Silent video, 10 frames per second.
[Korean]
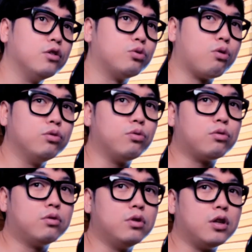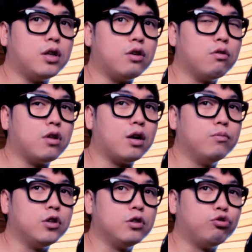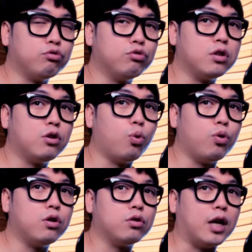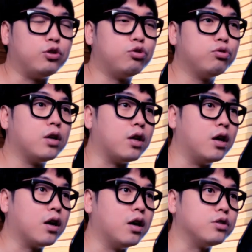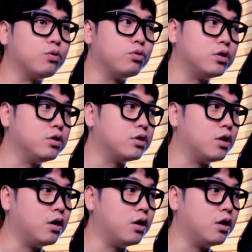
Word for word: 조선족들이나 이런 사람들은 중국인들은 오히려 대출에 대해 가지고 진짜